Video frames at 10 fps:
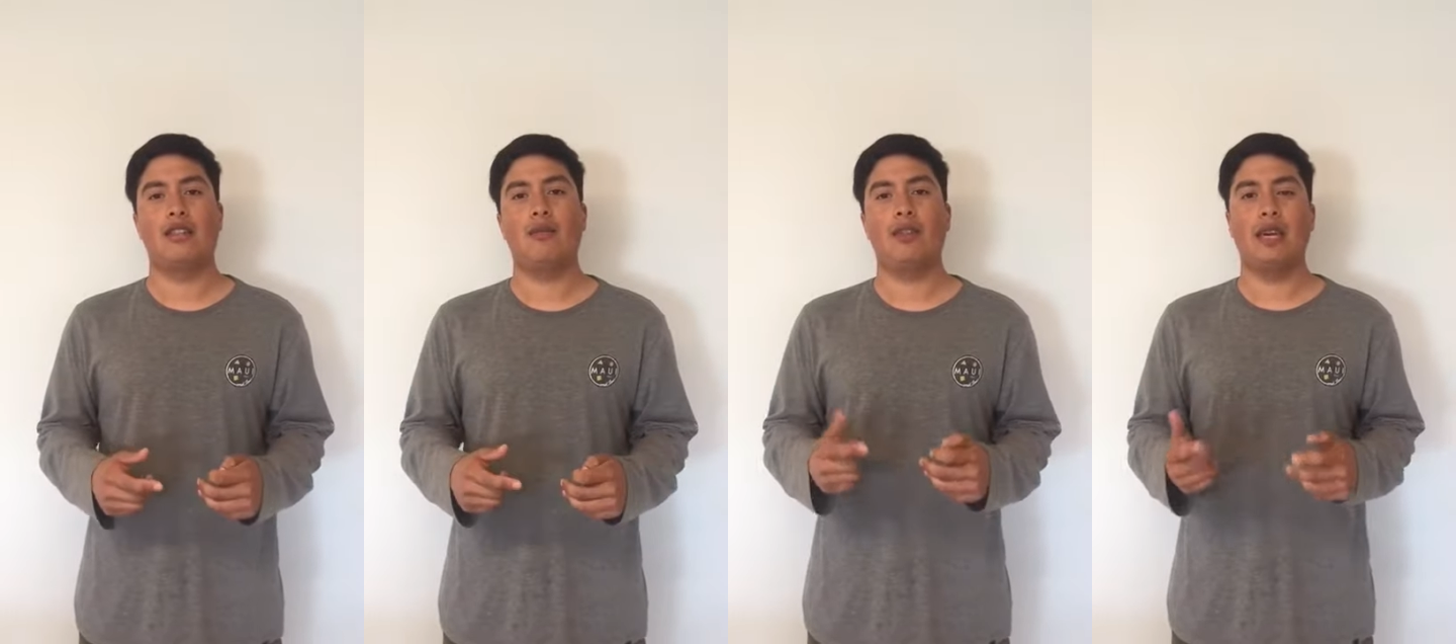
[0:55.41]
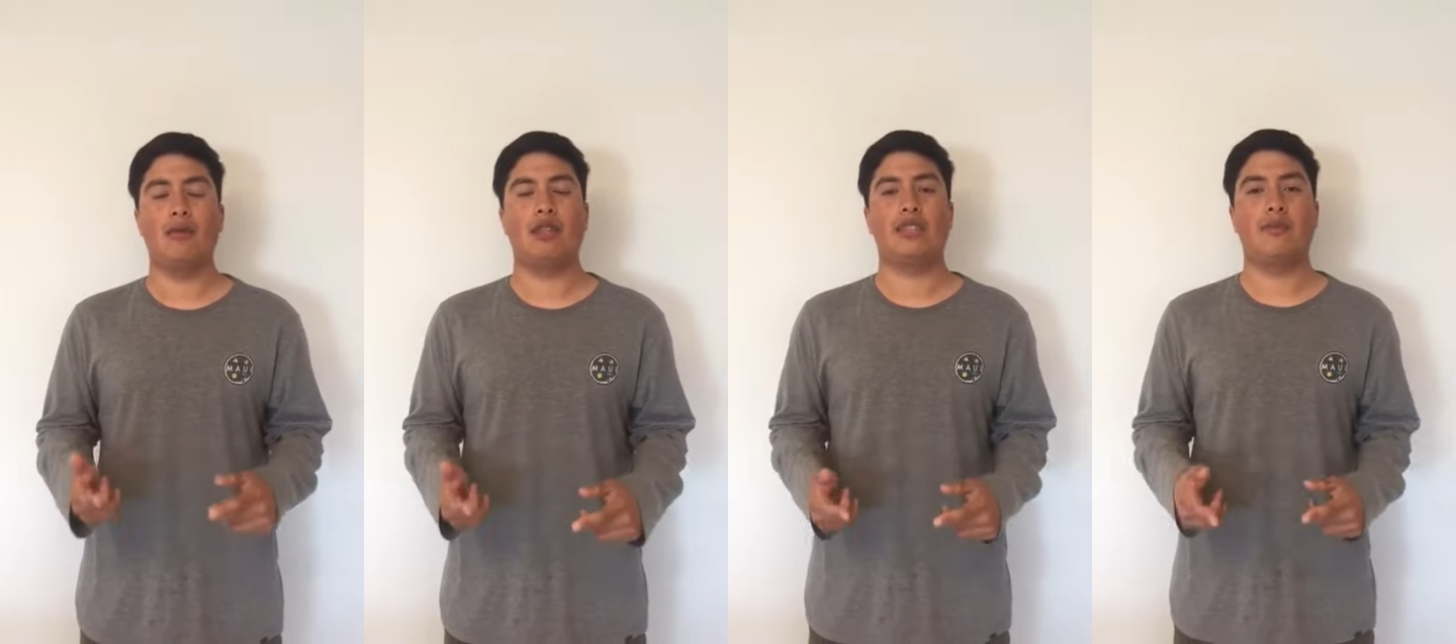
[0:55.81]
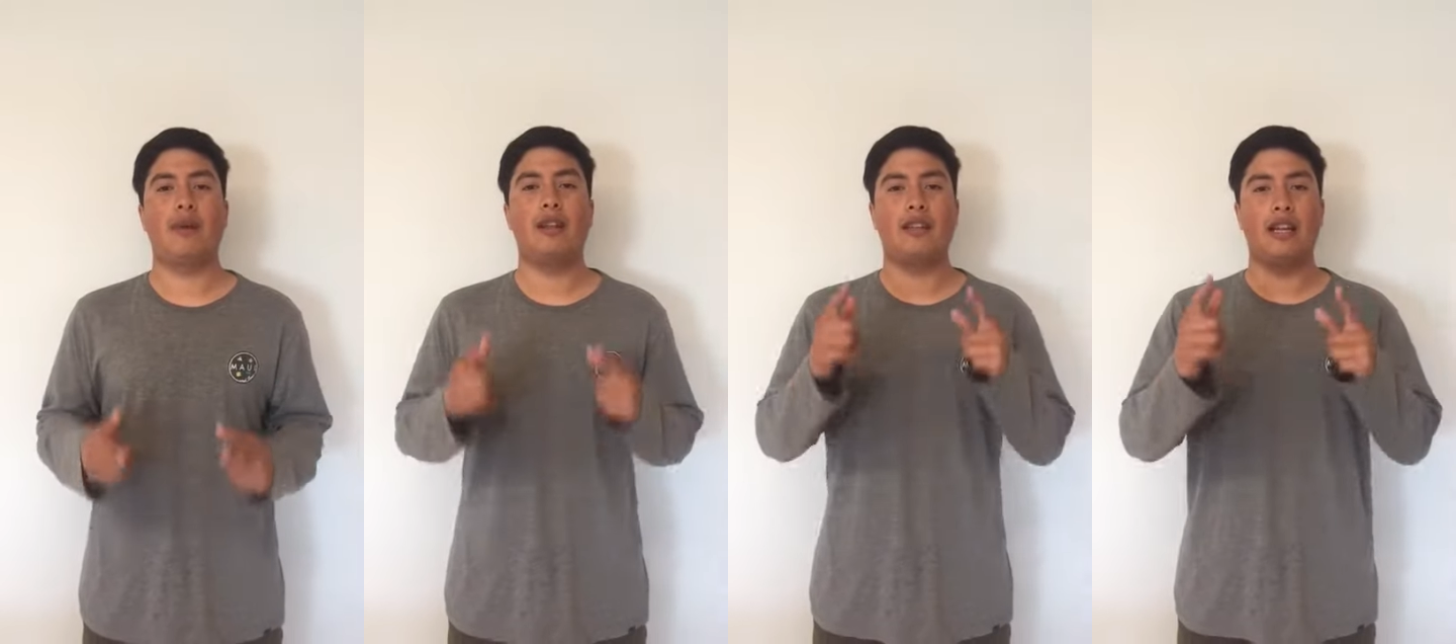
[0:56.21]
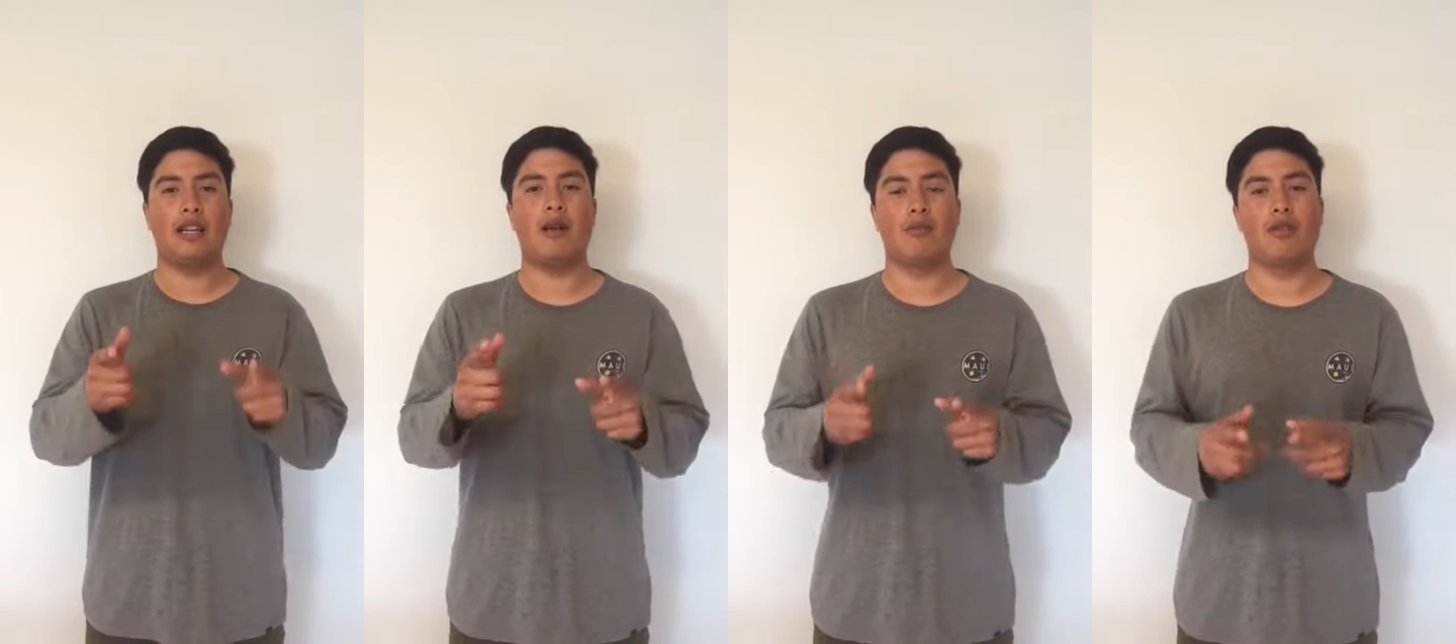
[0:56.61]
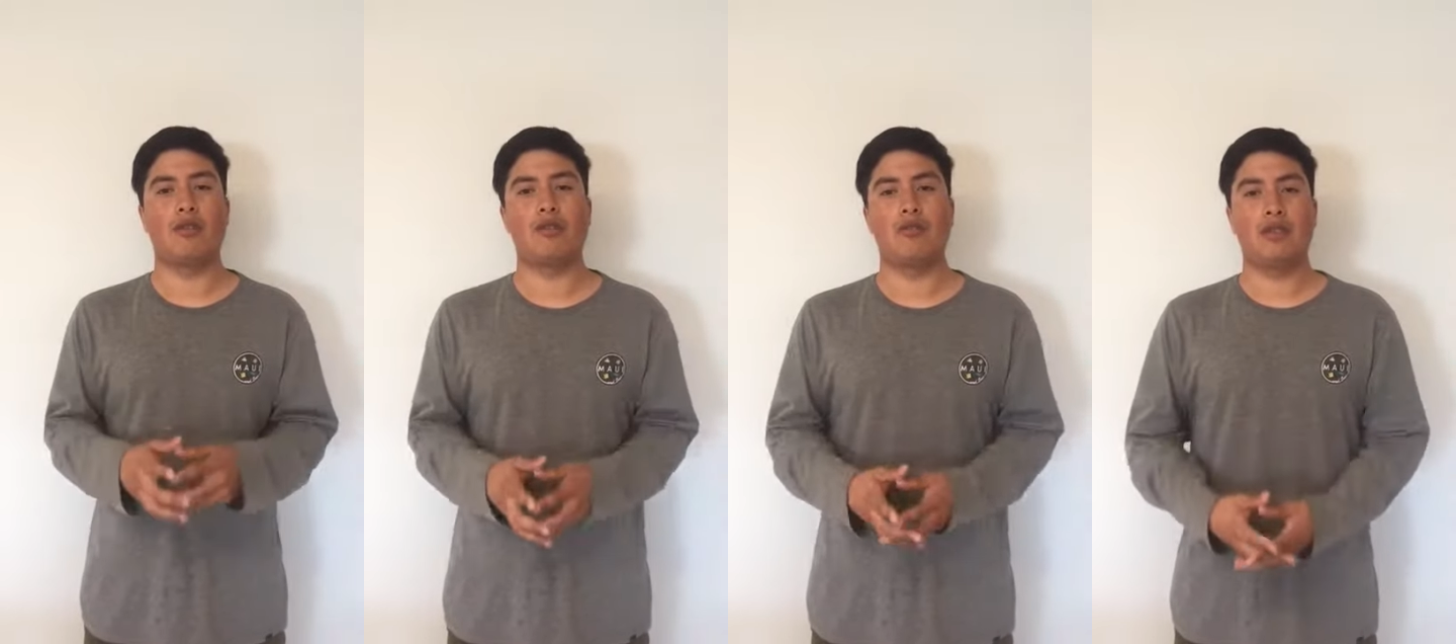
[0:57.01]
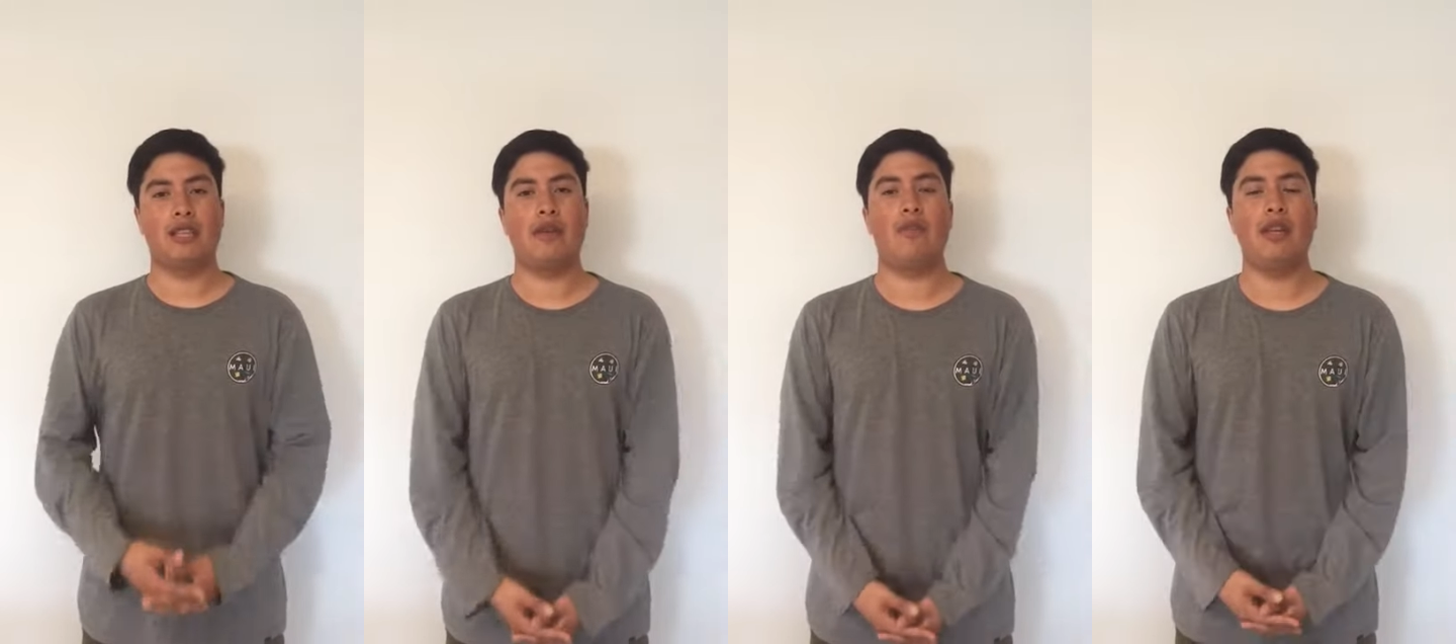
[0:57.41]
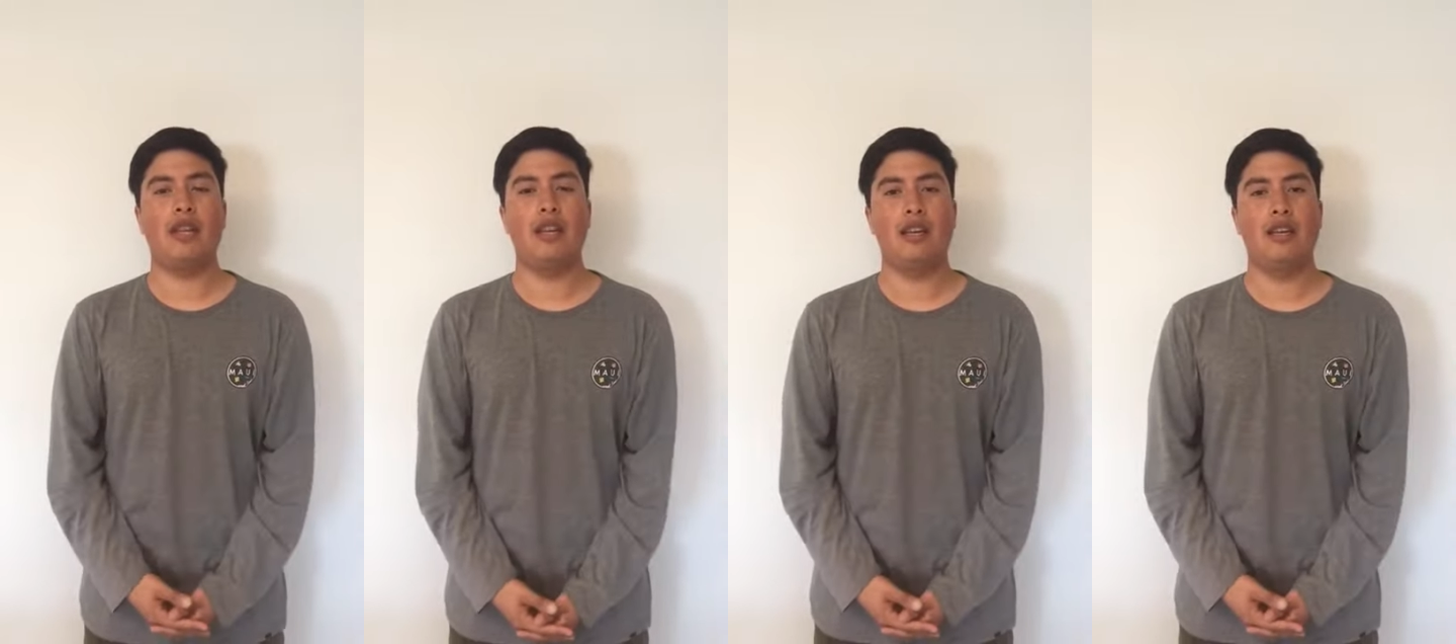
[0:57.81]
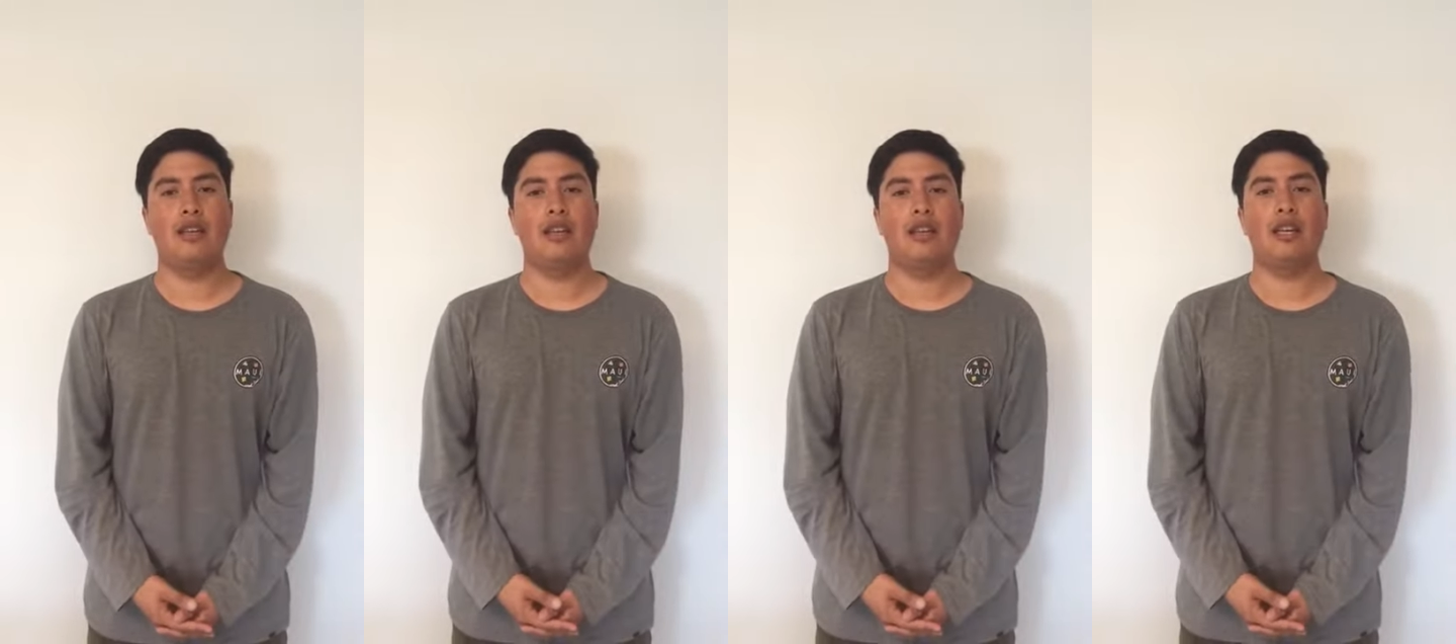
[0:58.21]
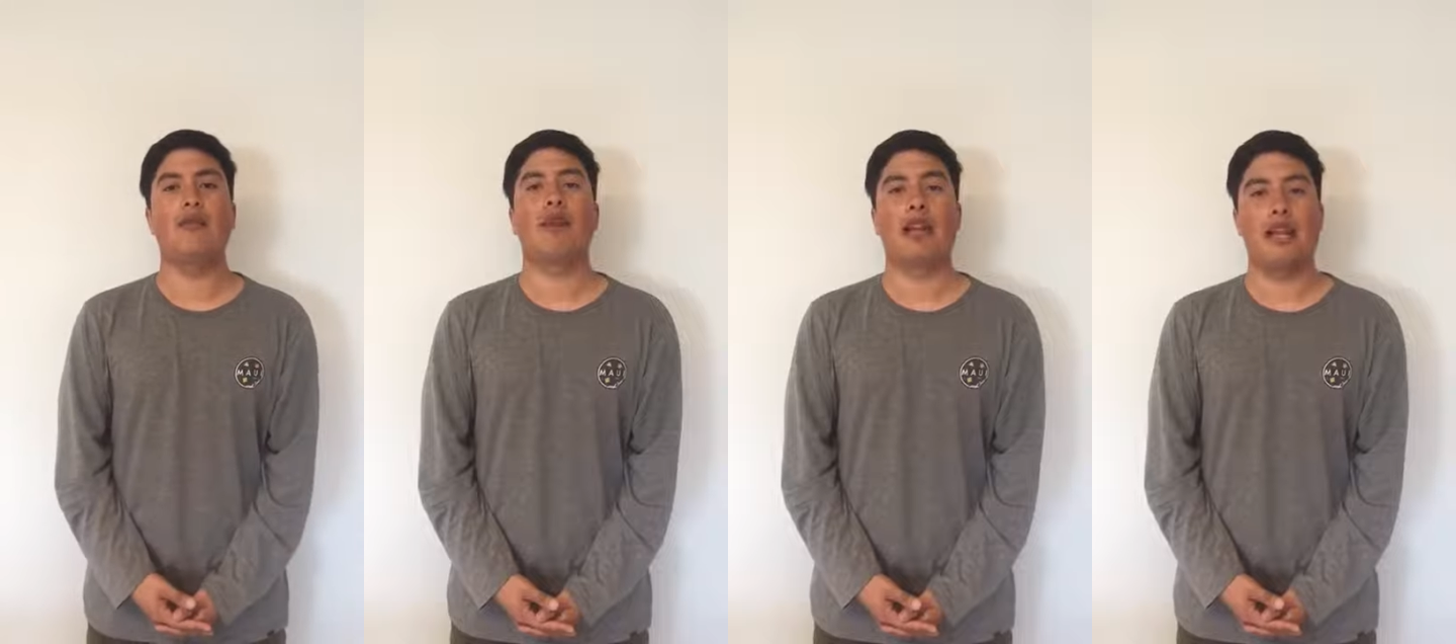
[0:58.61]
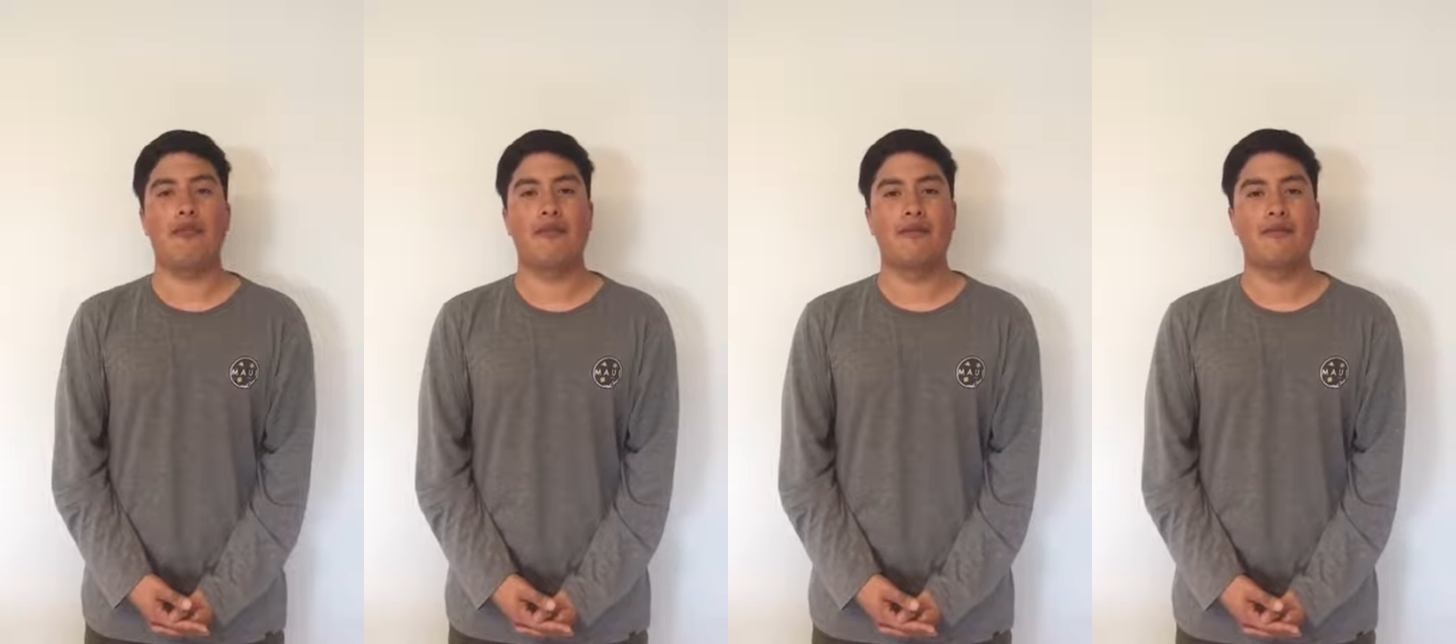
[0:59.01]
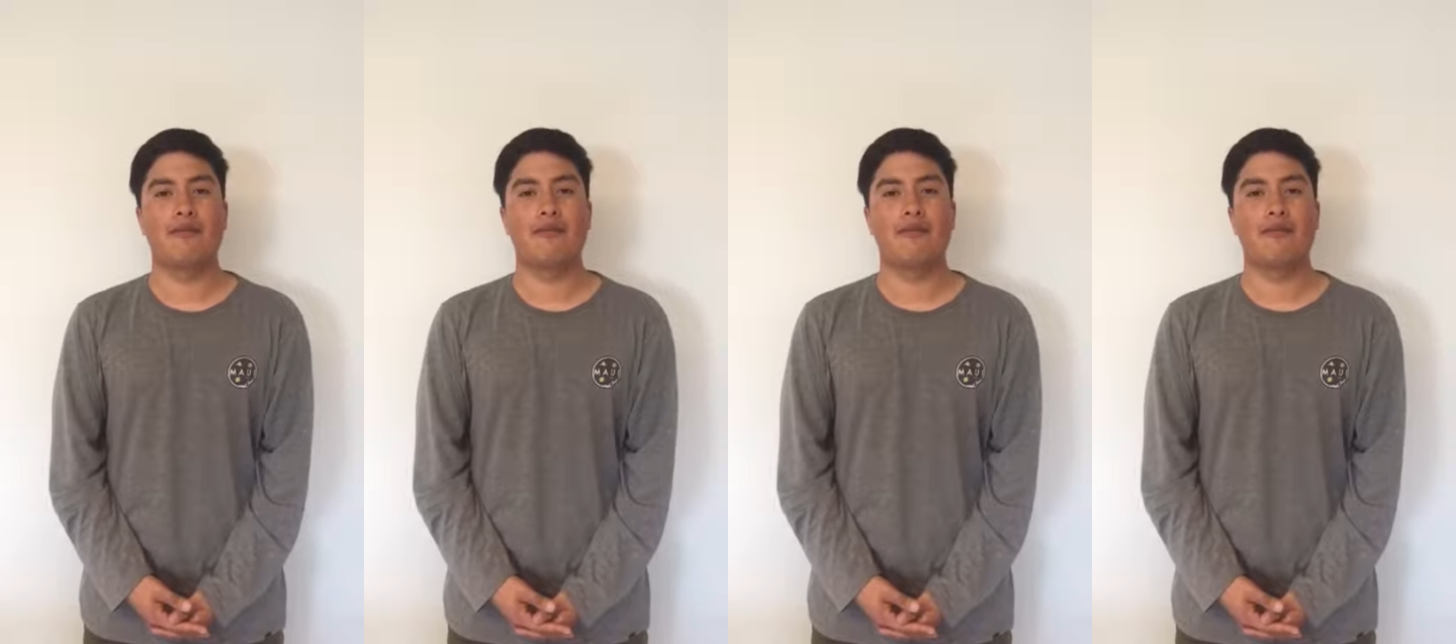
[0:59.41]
Te invitamos a ser parte del cambio. Se despide Inverlife.